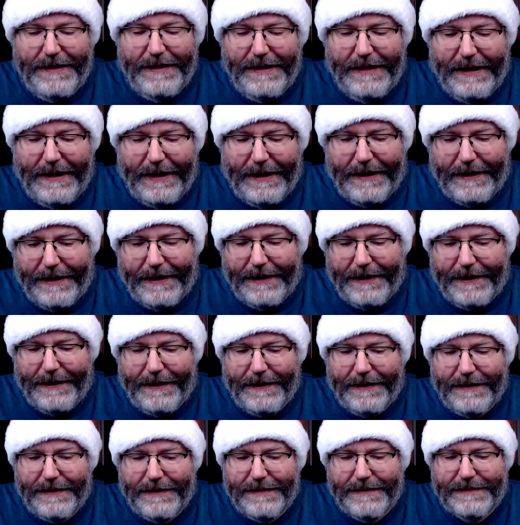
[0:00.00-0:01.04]

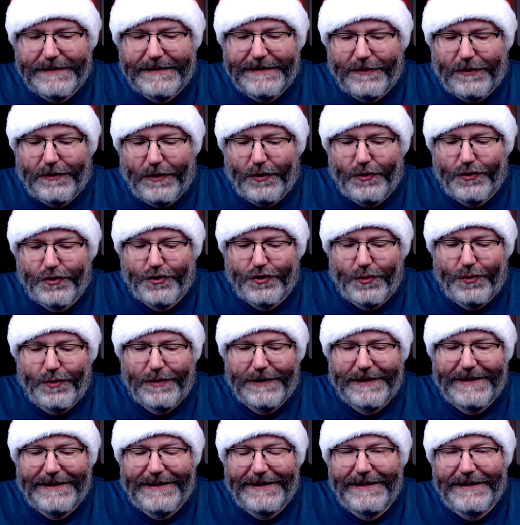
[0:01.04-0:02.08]
Euh, c'est un jeu
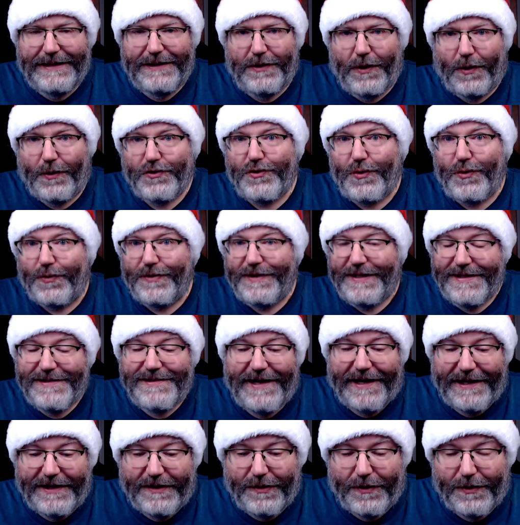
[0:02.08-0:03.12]
qui, dont son
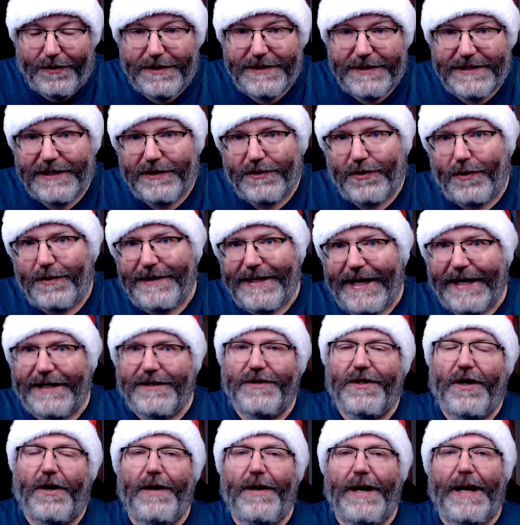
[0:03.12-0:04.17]
designer, c'est un
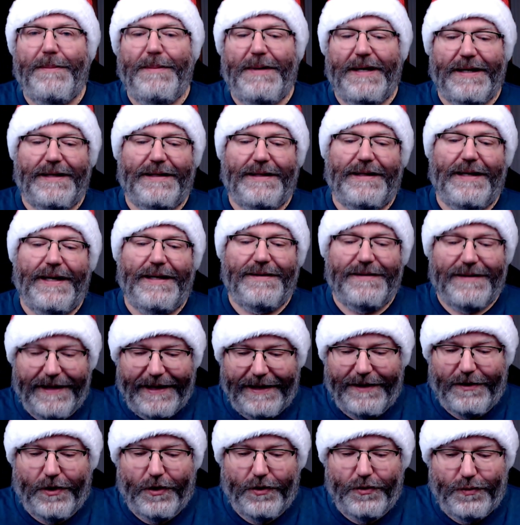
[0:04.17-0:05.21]
acteur américain très
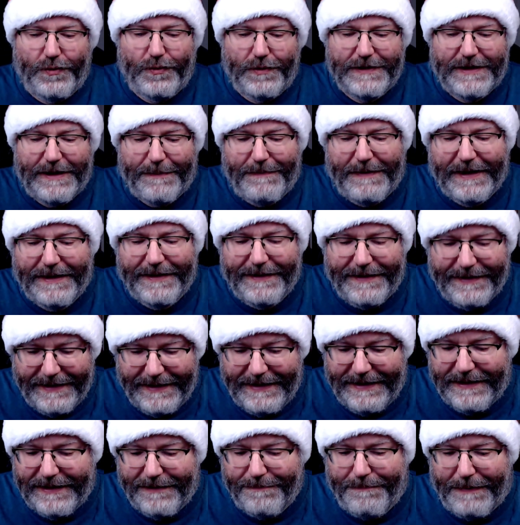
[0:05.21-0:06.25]
connu qui s'appelle
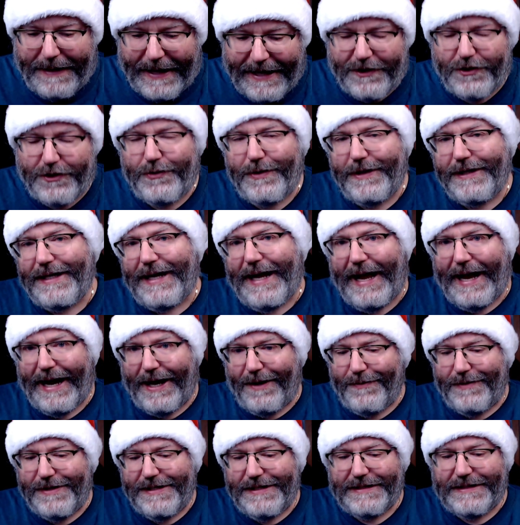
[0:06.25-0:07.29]
Neil Patrick
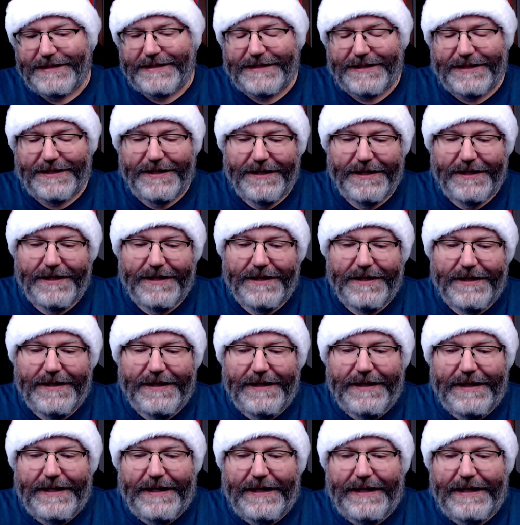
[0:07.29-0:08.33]
Harris
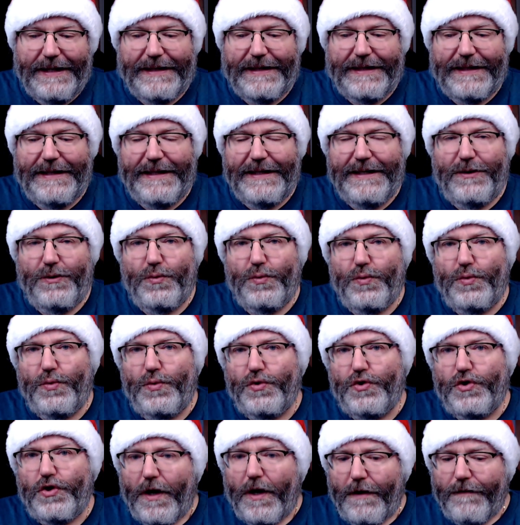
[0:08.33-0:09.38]
et qui
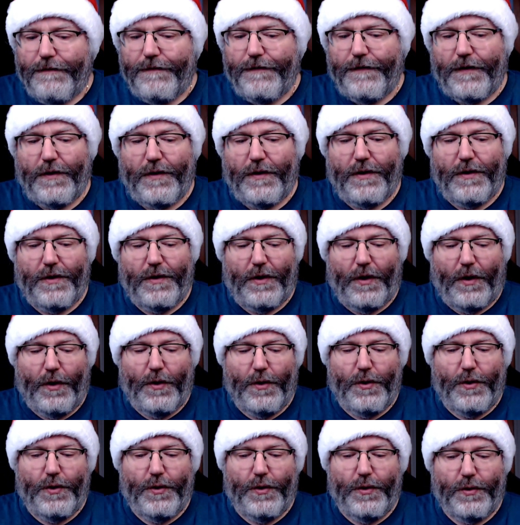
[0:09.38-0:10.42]
nous offre
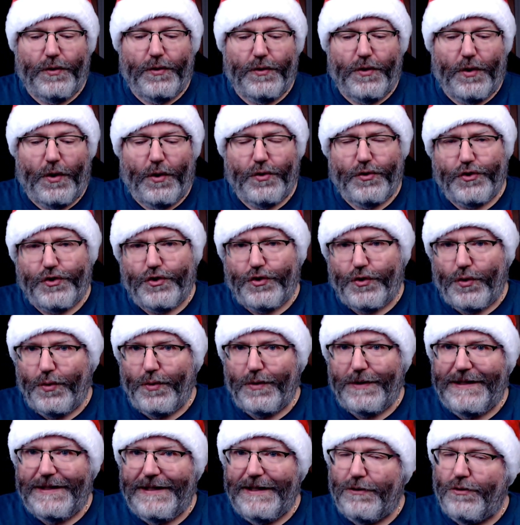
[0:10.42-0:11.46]
un, jeu
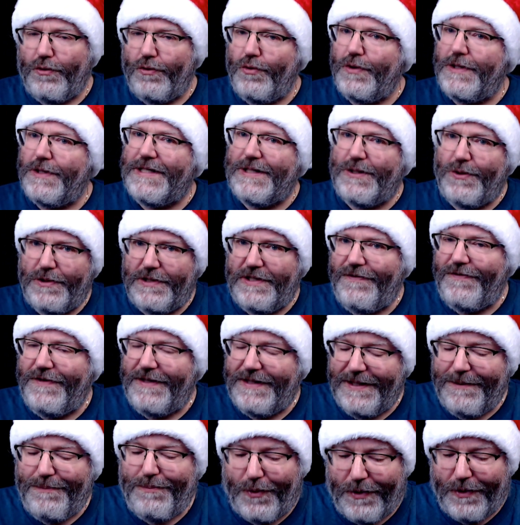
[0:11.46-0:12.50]
qui est une exclusivité
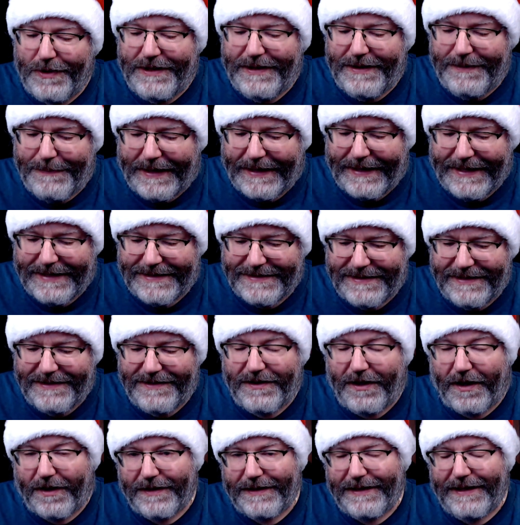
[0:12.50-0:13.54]
pour les magasins
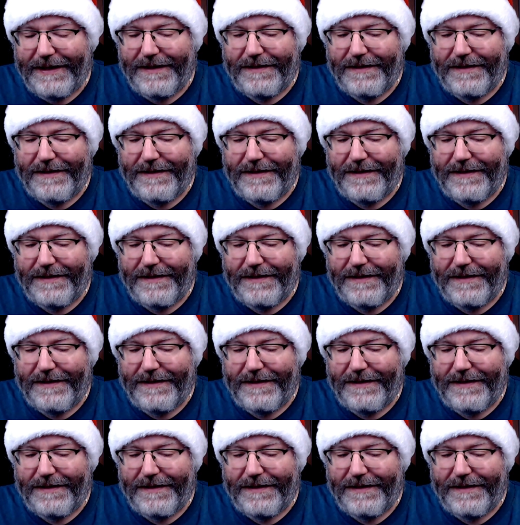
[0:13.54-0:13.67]
Target